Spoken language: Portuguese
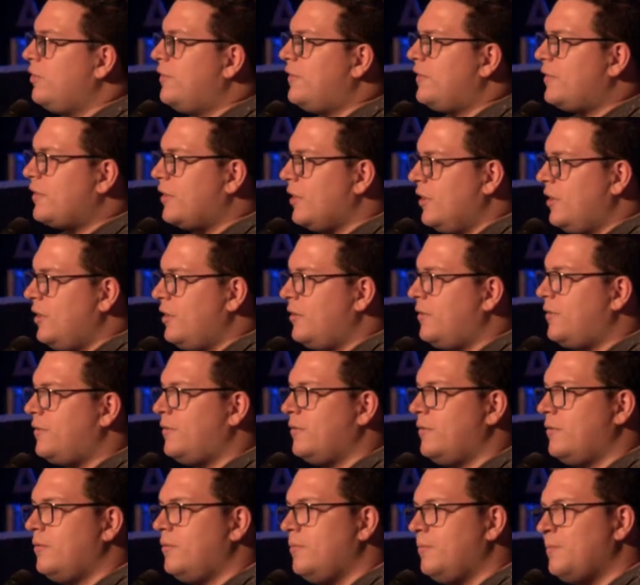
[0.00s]

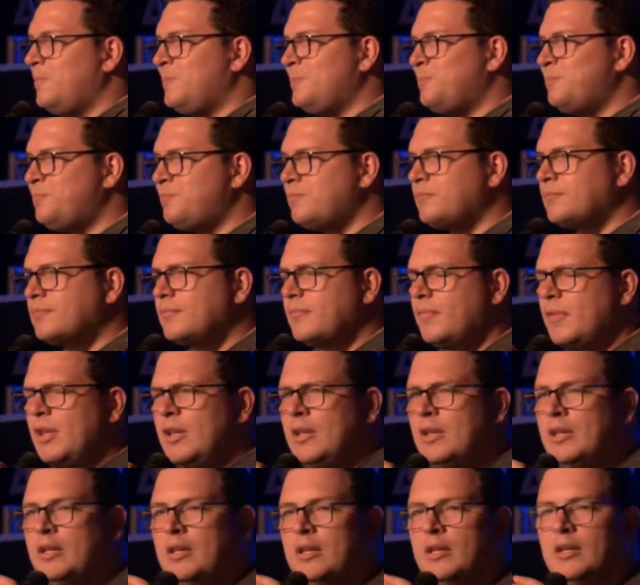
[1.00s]
descanso.
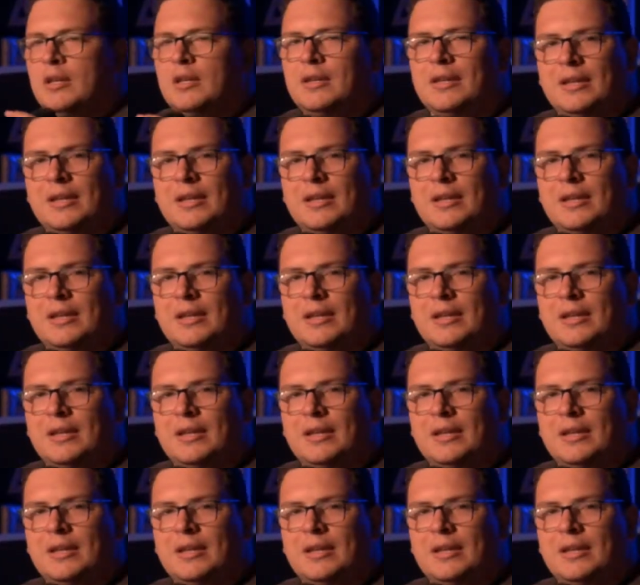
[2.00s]
E